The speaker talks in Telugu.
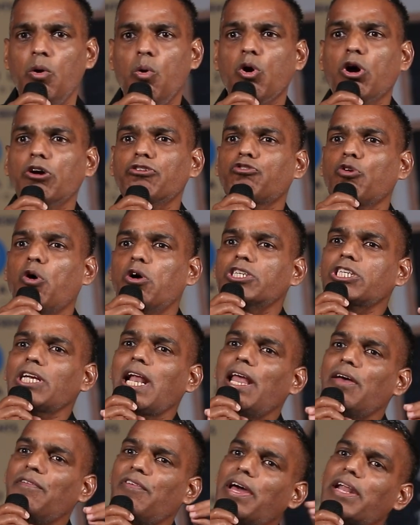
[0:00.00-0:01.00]
ఒక
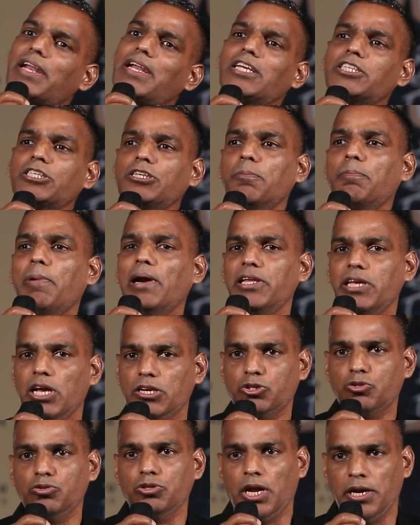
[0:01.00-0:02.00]
సోషల్ అవేర్నెస్ని బిల్డ్
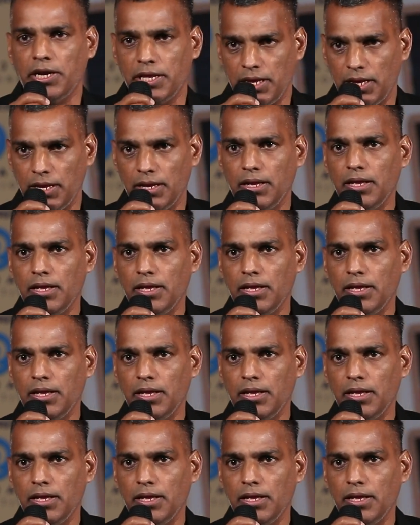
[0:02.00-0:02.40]
చేస్తుందండి